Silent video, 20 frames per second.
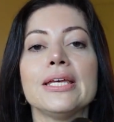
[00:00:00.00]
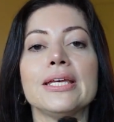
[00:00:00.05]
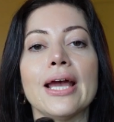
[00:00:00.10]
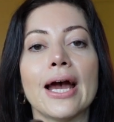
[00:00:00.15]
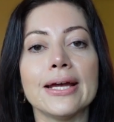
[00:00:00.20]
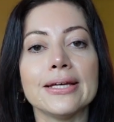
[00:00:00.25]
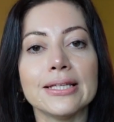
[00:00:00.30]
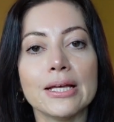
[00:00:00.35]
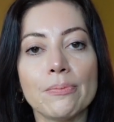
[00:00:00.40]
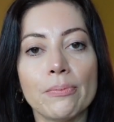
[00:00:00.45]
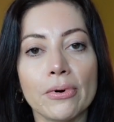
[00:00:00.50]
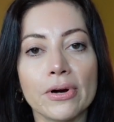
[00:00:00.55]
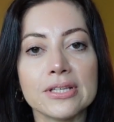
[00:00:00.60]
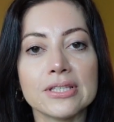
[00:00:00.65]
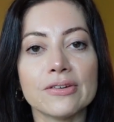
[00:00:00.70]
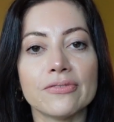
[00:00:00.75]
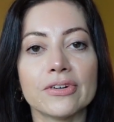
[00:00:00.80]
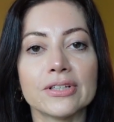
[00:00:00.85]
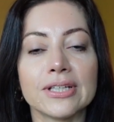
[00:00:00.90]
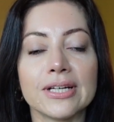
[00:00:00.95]
e aí
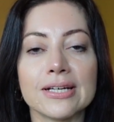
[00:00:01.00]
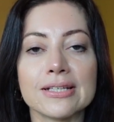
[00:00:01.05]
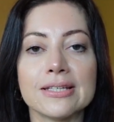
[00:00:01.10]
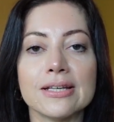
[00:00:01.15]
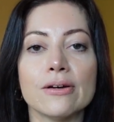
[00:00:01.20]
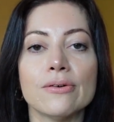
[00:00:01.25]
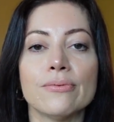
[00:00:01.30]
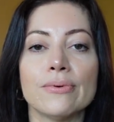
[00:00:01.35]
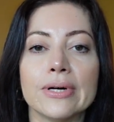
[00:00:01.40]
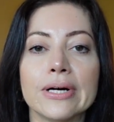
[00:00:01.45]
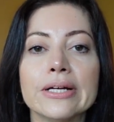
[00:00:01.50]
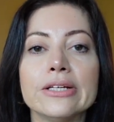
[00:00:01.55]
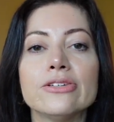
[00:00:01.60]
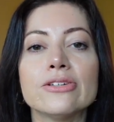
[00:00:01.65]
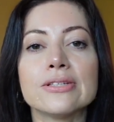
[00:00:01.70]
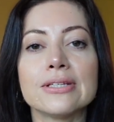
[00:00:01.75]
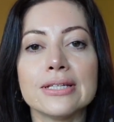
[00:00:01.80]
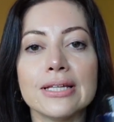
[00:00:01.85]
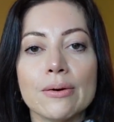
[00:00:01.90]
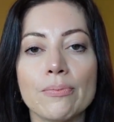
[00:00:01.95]
depois eu vou trazer um
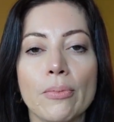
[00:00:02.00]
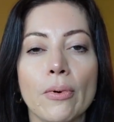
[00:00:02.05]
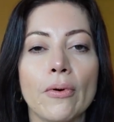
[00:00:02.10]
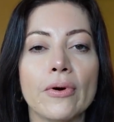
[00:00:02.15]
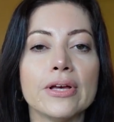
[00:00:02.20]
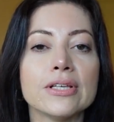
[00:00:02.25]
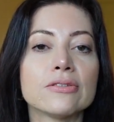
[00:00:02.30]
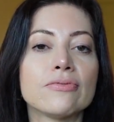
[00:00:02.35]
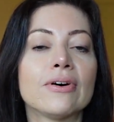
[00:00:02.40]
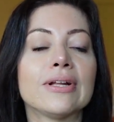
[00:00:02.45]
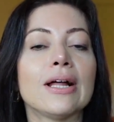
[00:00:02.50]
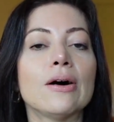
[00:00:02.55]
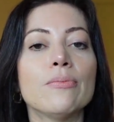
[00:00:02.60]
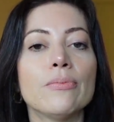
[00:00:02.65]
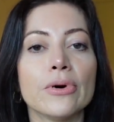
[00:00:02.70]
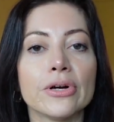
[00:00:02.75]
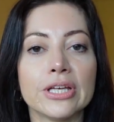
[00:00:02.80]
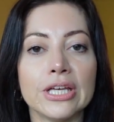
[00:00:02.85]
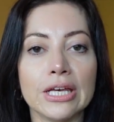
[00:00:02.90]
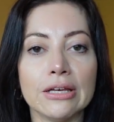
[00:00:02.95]
antes e depois falar um
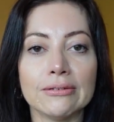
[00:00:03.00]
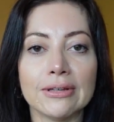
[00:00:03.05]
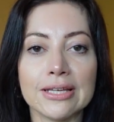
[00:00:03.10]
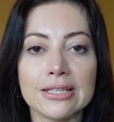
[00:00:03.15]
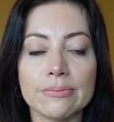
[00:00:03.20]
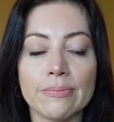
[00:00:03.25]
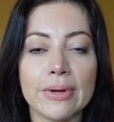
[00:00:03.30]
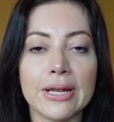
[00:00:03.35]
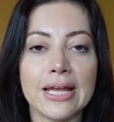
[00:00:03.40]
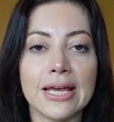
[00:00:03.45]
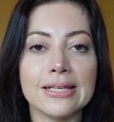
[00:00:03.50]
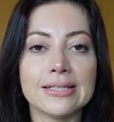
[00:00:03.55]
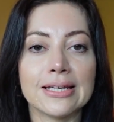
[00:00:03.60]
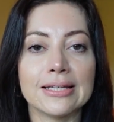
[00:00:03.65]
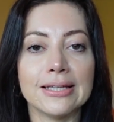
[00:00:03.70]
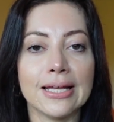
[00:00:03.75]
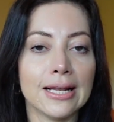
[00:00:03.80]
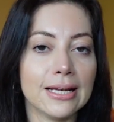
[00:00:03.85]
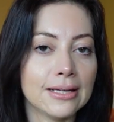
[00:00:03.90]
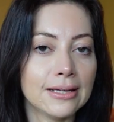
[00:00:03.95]
pouquinho da experiência
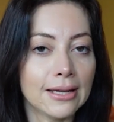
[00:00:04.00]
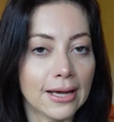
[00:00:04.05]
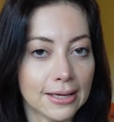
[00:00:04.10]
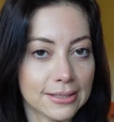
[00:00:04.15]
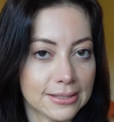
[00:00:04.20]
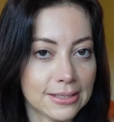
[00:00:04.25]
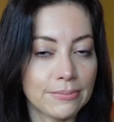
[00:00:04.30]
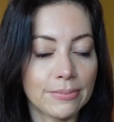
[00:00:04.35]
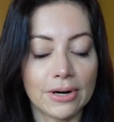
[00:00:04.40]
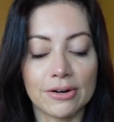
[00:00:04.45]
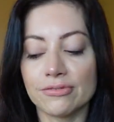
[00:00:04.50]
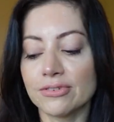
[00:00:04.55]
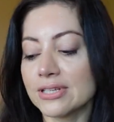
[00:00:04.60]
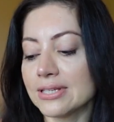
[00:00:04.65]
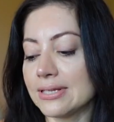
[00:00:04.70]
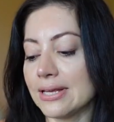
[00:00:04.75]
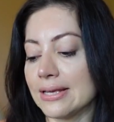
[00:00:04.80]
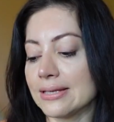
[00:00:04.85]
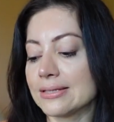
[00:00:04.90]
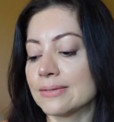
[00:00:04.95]
dele assim para
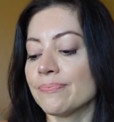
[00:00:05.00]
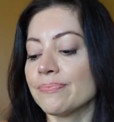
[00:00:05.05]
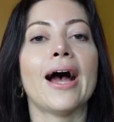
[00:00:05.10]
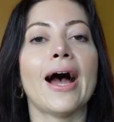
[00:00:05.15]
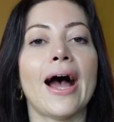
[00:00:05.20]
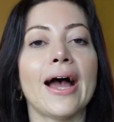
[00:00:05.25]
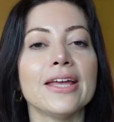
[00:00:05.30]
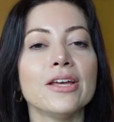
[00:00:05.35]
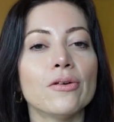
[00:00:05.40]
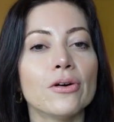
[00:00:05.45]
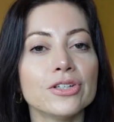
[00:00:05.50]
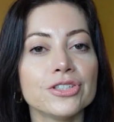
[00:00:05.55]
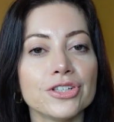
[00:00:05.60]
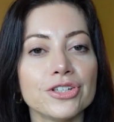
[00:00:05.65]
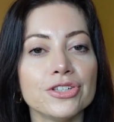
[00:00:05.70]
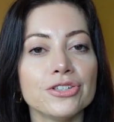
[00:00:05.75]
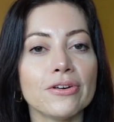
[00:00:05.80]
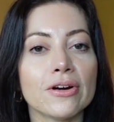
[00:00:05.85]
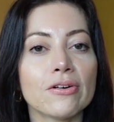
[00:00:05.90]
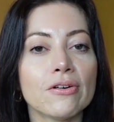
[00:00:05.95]
vocês. Aí hoje a
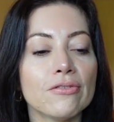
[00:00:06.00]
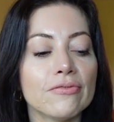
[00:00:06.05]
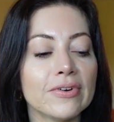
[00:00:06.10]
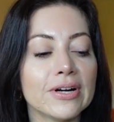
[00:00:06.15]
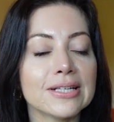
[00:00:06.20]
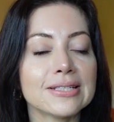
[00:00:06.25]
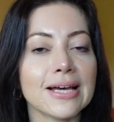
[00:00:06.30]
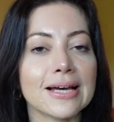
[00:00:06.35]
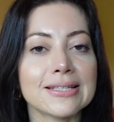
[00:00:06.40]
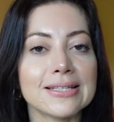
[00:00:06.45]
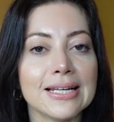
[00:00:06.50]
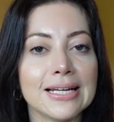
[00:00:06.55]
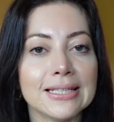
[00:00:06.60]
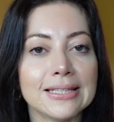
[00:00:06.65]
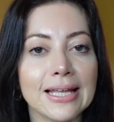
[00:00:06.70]
gente vai conversar se ele